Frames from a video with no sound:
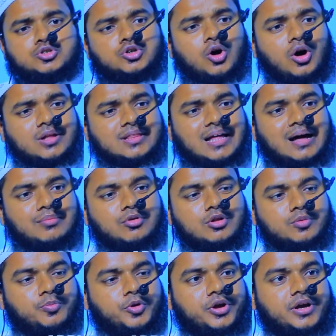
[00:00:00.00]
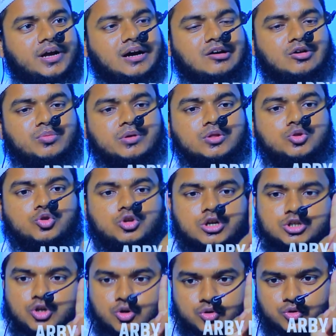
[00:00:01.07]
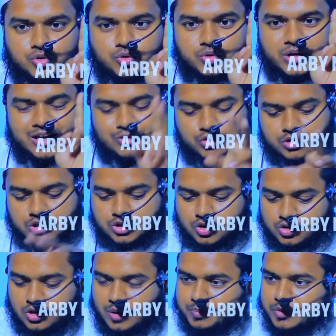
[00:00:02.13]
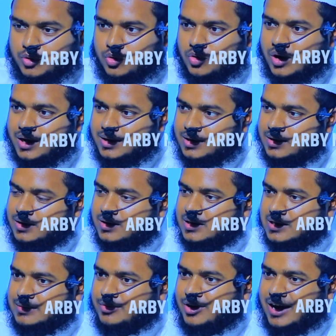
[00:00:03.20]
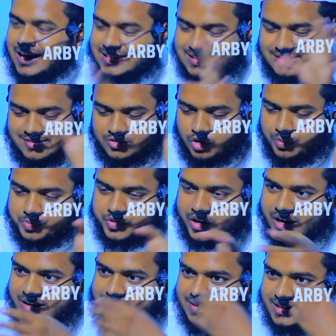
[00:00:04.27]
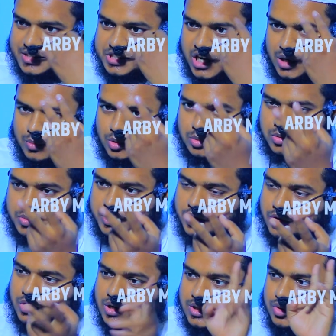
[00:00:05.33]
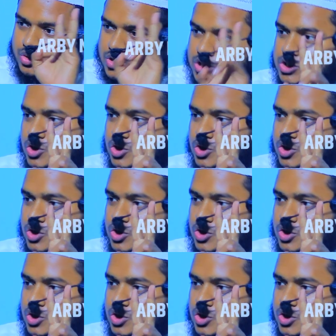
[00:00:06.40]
সৎ আমল পরীক্ষা করবেন দুইটা শর্ত এই দুইটা শর্ত আপনি কোরআন এবং হাদিস সব জায়গা থেকে সারমর্ম বের করলে দুটোই